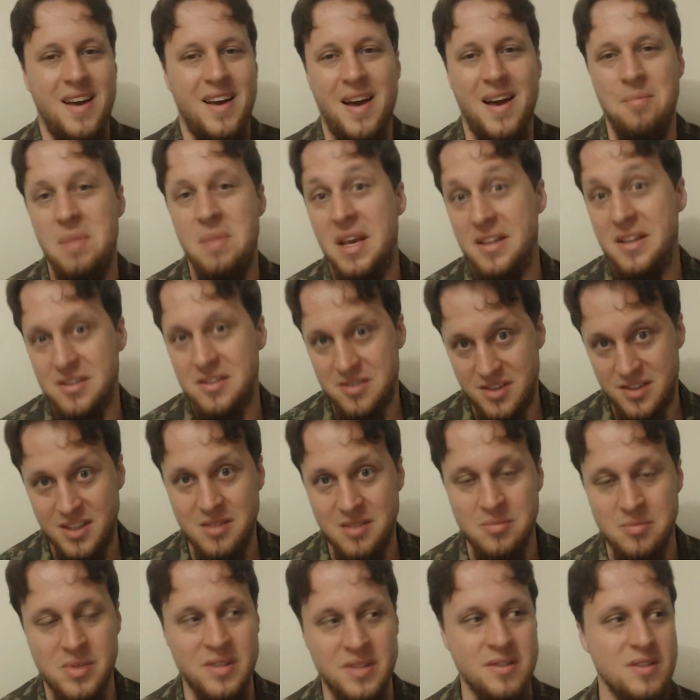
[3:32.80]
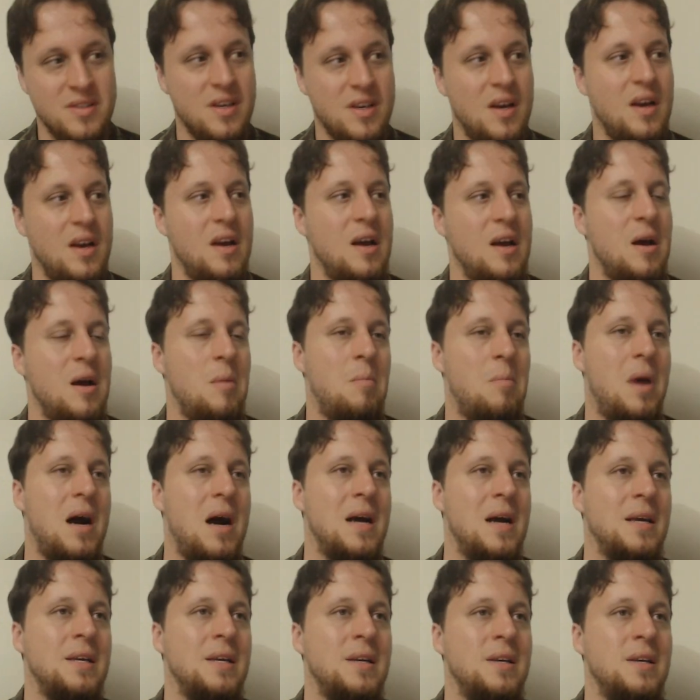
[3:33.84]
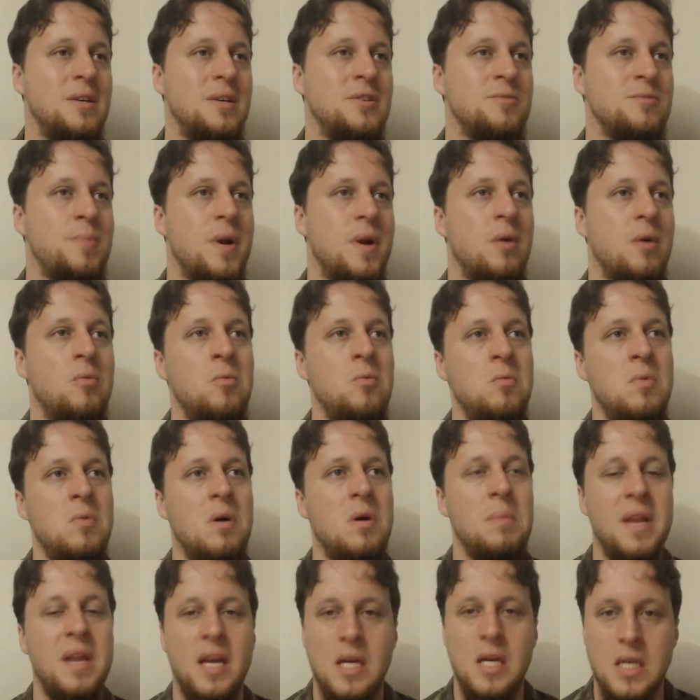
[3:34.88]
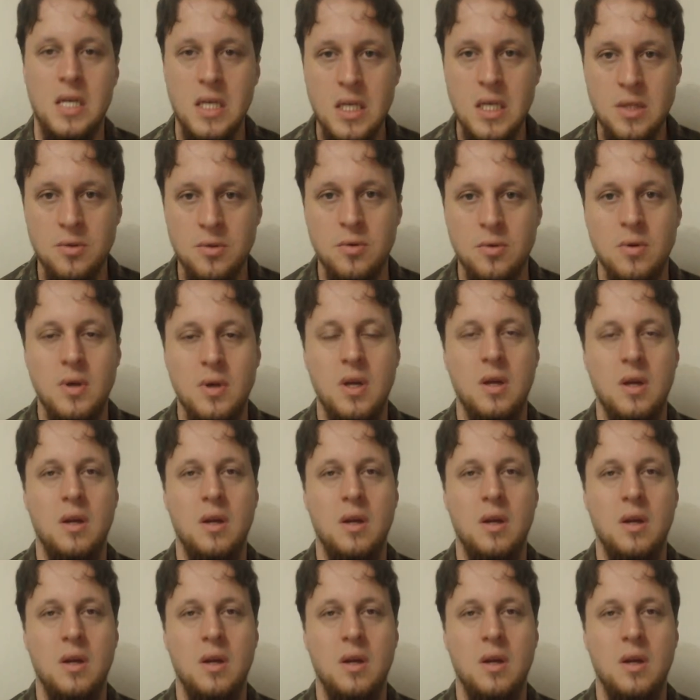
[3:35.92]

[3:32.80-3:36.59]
É bem simples. Mas para um americano,